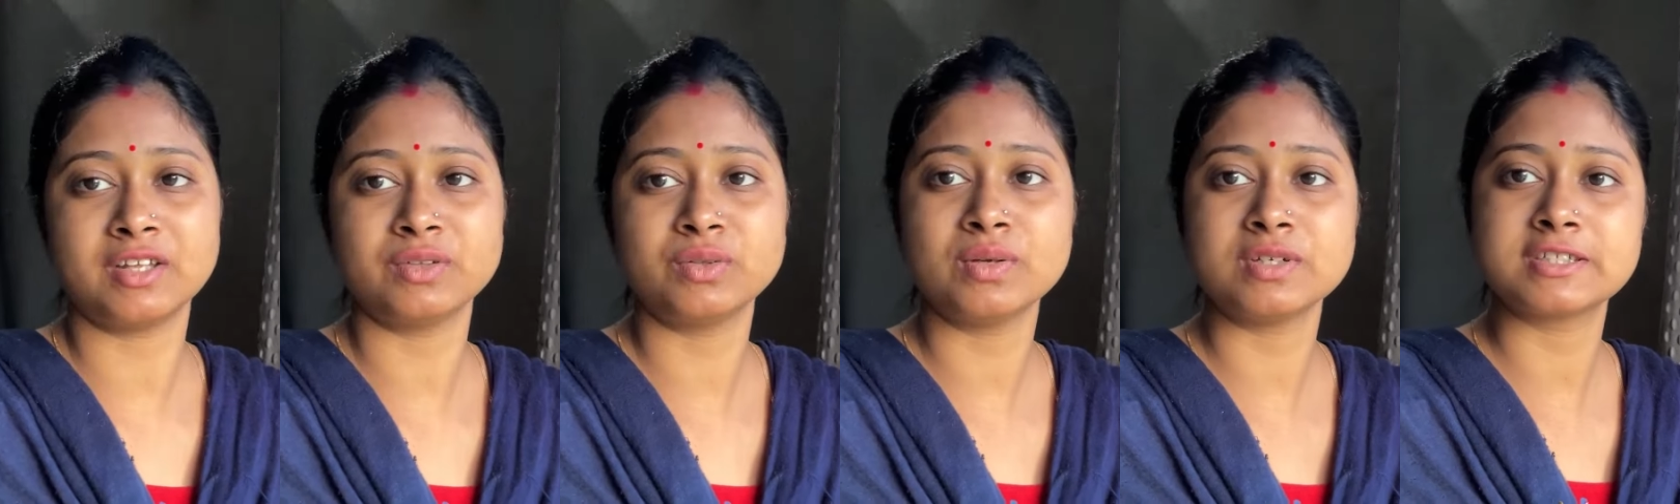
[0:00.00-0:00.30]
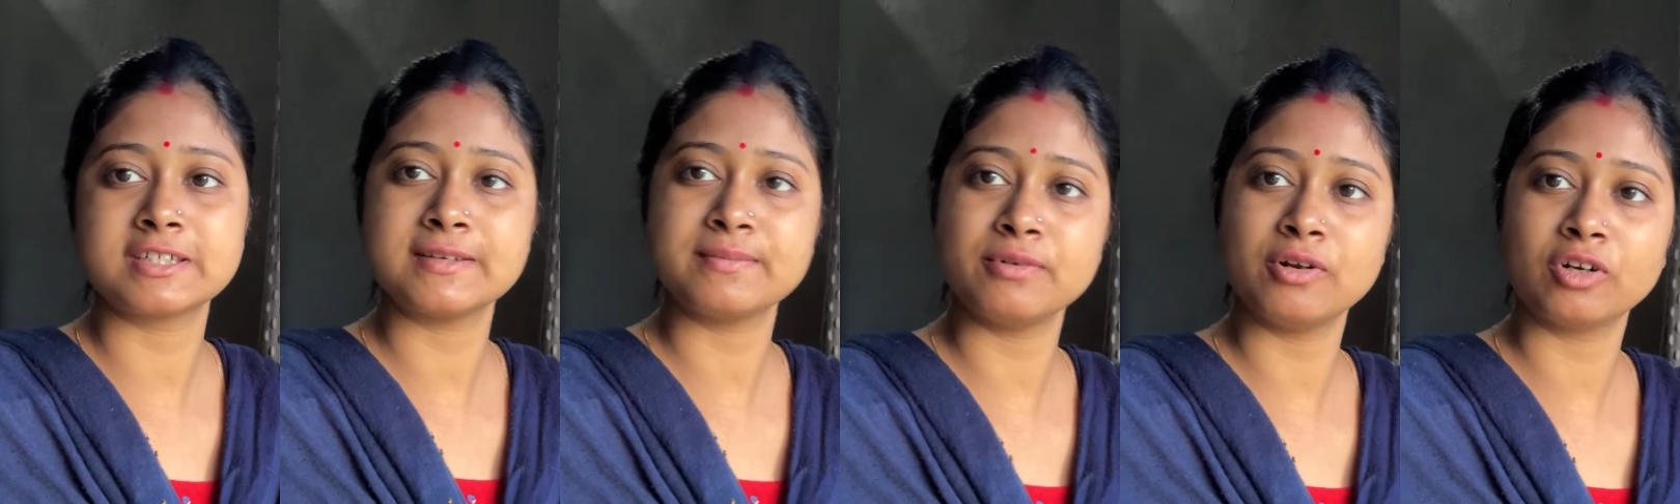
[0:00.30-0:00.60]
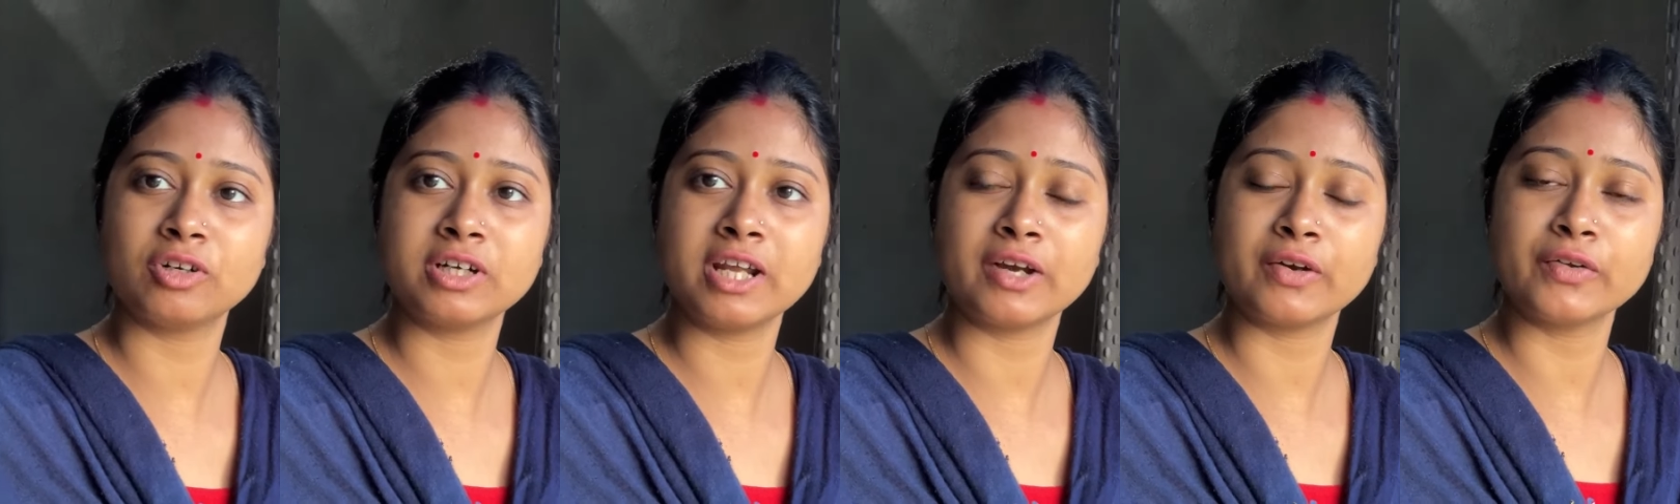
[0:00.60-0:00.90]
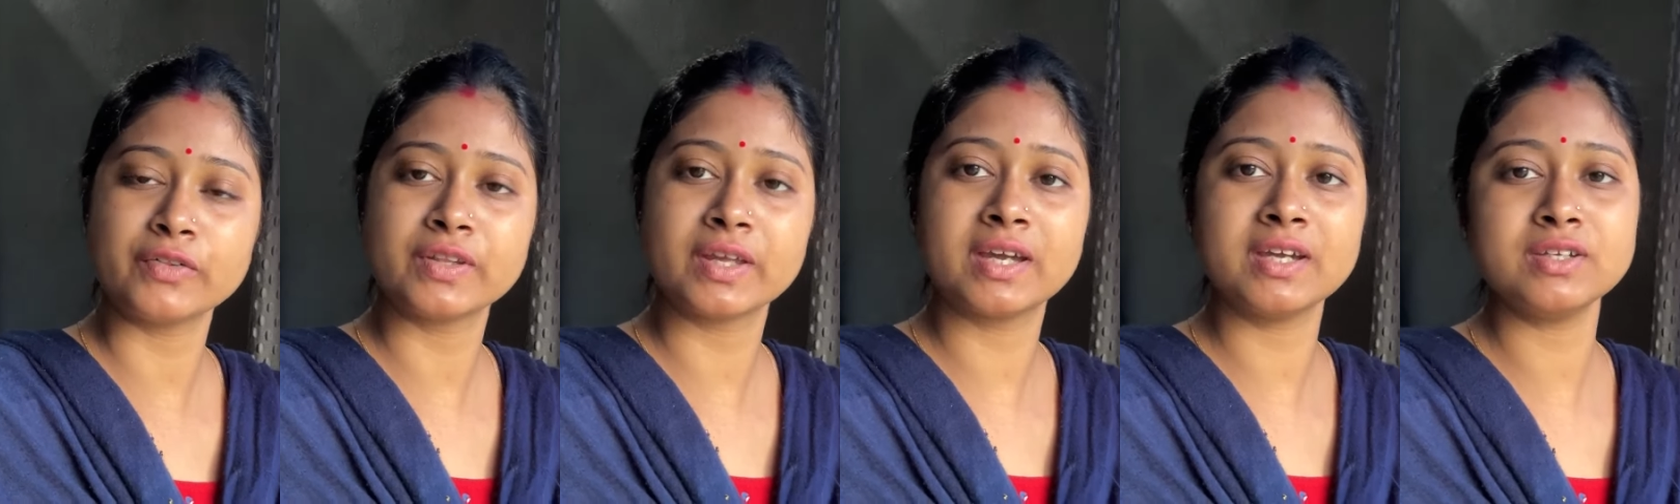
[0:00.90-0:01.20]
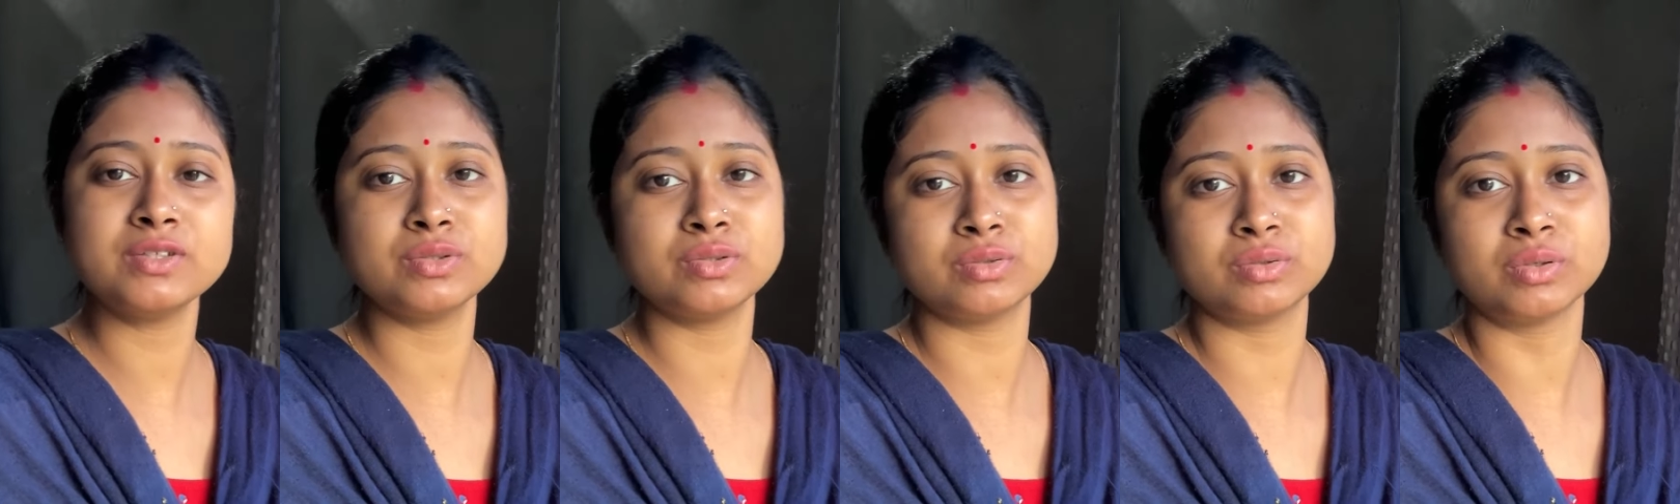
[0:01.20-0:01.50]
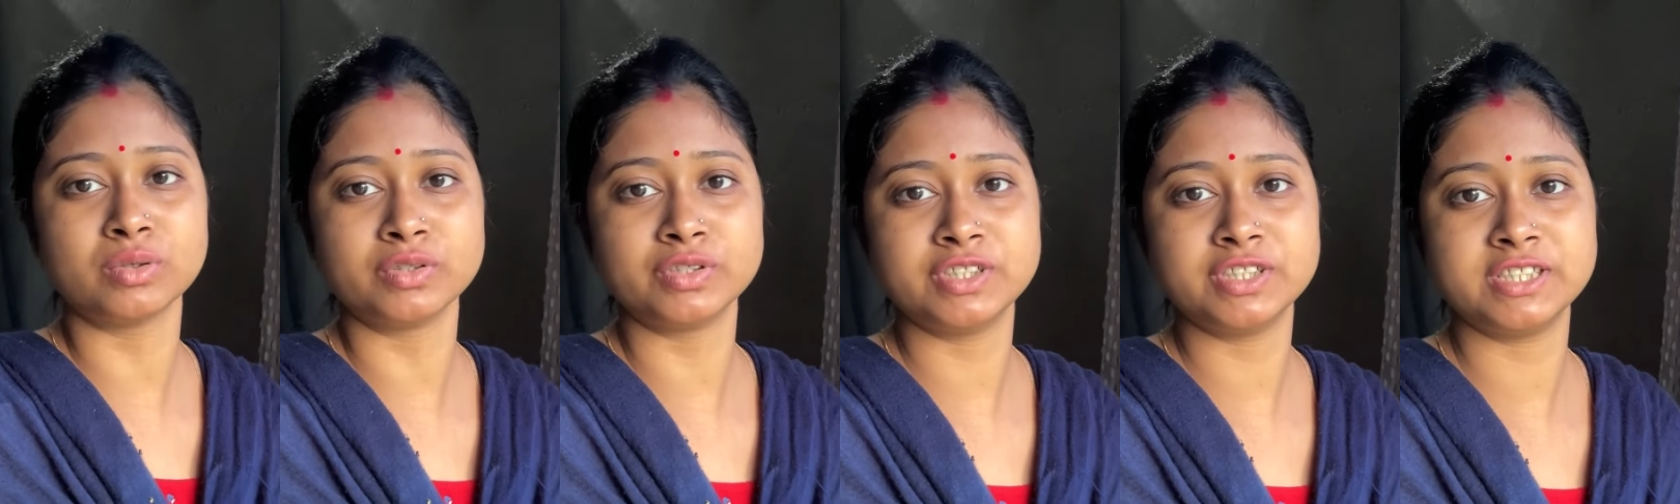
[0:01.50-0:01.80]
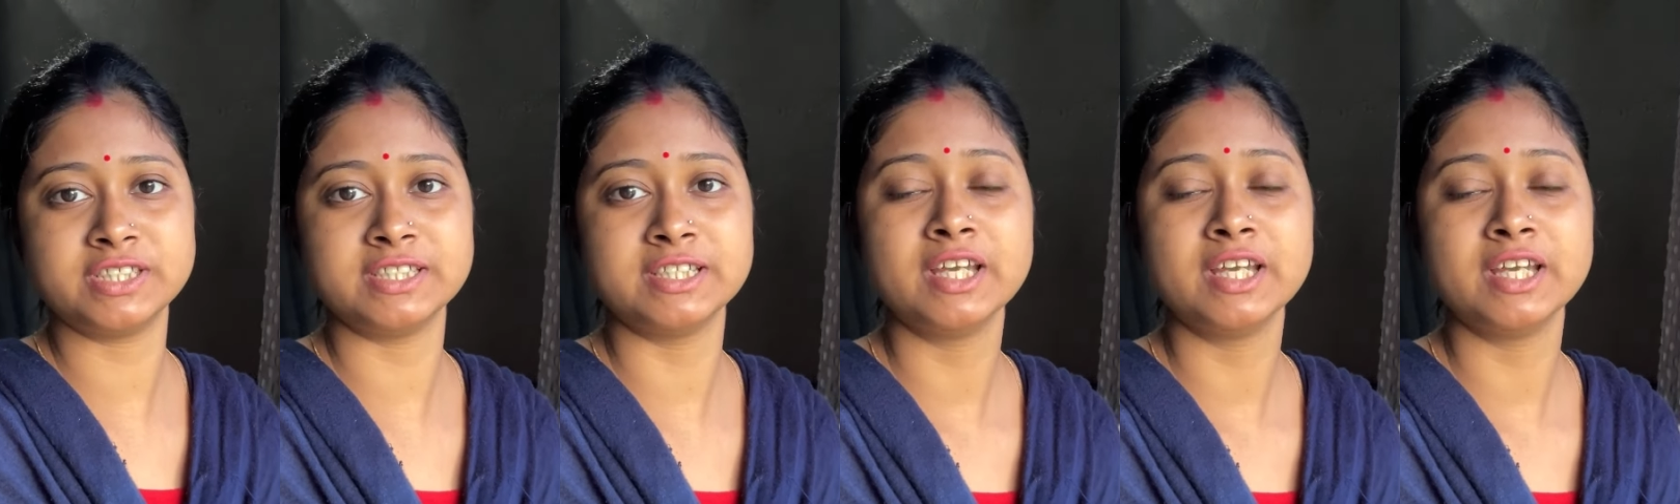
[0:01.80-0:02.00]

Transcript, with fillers: তো আজকে ব্লগটা এখন থেকেই শুরু করছি